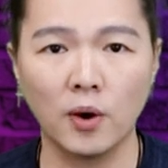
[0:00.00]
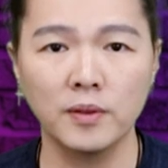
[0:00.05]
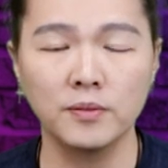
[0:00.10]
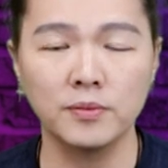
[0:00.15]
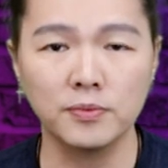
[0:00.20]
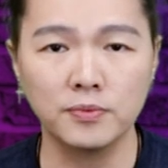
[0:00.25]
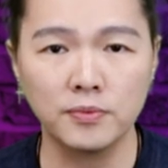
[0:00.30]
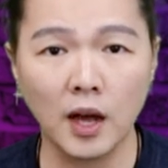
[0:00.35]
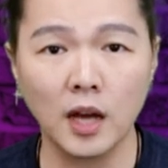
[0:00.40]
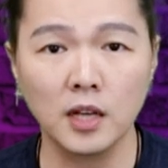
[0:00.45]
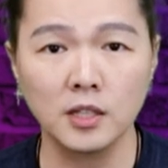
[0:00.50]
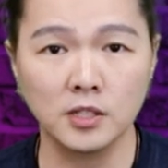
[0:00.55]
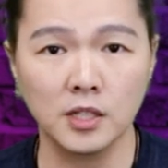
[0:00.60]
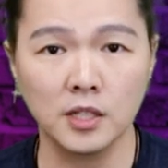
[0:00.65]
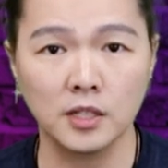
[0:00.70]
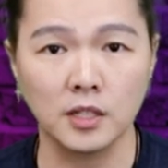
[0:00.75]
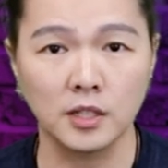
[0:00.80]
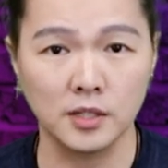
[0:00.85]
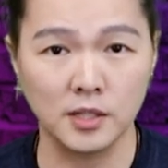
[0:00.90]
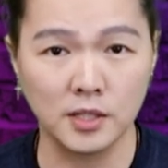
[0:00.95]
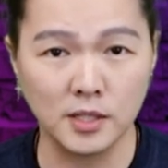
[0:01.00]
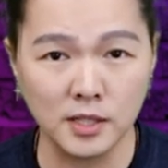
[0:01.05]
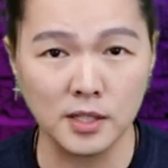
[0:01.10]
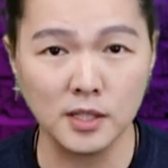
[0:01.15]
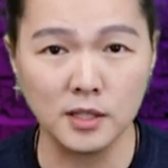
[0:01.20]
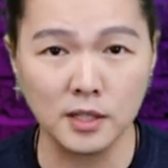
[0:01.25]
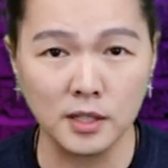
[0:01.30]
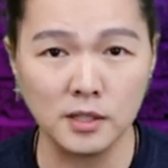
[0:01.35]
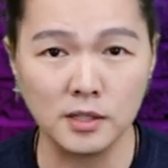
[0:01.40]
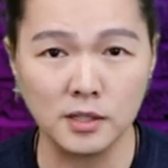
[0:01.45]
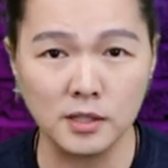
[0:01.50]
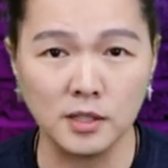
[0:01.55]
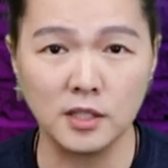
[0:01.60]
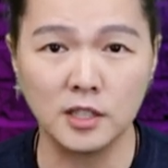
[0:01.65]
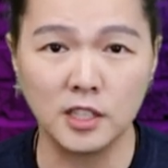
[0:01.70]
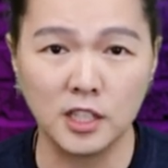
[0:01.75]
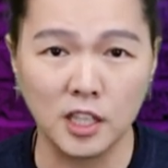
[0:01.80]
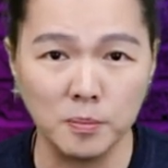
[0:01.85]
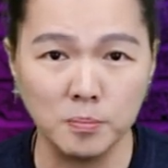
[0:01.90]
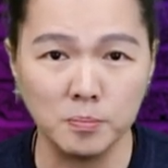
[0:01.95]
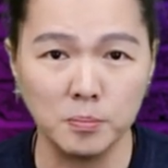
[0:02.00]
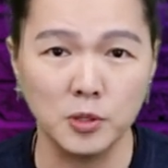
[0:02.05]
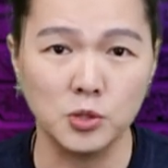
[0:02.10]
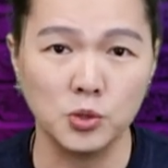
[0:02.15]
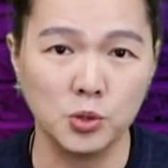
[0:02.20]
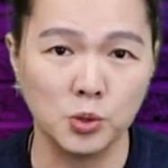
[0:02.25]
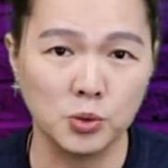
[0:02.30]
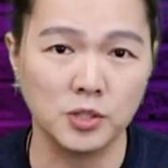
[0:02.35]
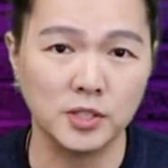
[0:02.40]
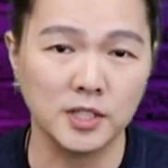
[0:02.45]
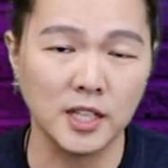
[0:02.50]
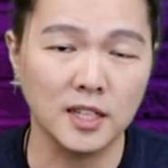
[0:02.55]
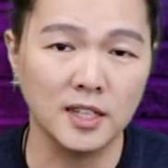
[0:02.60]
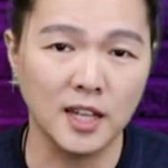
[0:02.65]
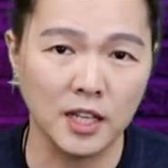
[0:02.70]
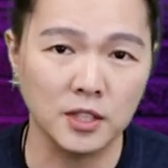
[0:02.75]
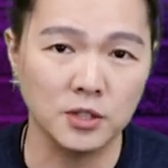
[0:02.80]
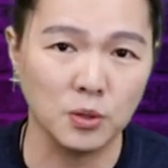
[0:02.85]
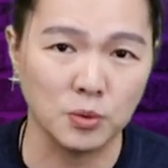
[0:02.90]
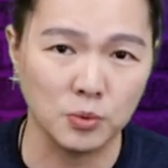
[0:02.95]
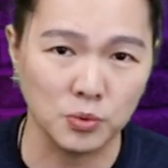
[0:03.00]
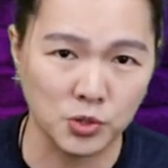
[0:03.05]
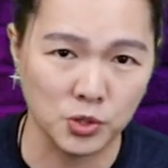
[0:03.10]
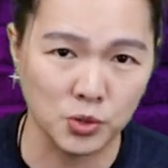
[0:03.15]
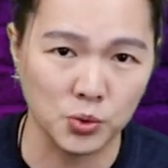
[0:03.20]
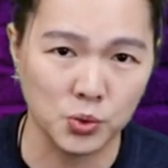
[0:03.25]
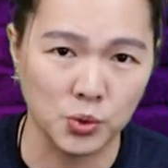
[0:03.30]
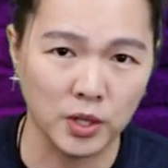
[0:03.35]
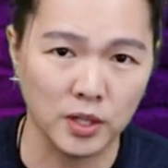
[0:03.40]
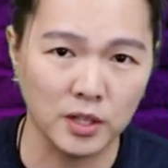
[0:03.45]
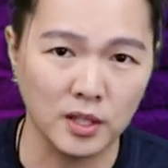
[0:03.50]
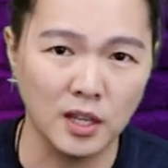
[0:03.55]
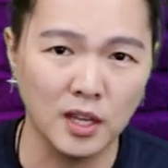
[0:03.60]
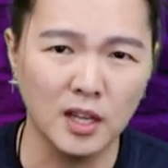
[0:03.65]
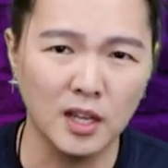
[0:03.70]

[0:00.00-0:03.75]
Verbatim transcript: 官发现了 CDC 根本就是在滥用职权，